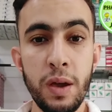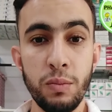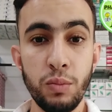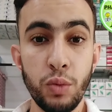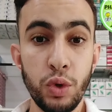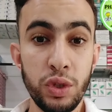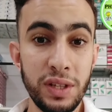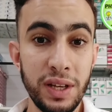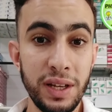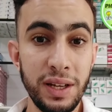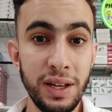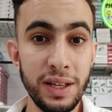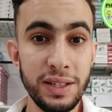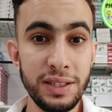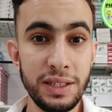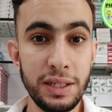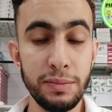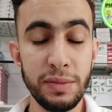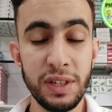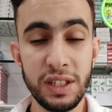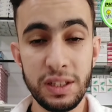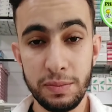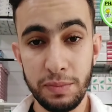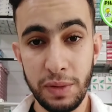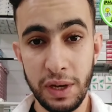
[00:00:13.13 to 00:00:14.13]

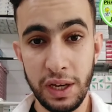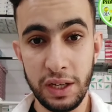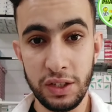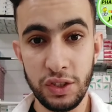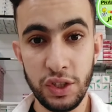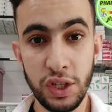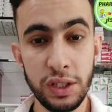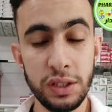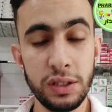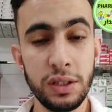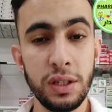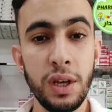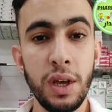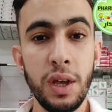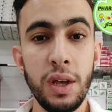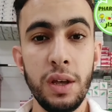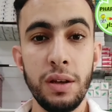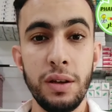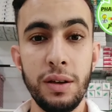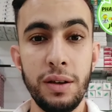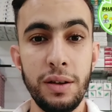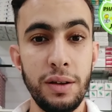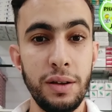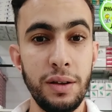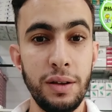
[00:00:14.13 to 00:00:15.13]
متلازمه بهجت
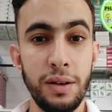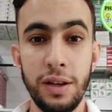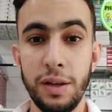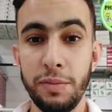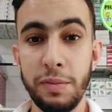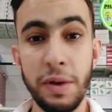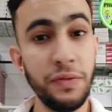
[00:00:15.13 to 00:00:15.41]
آه،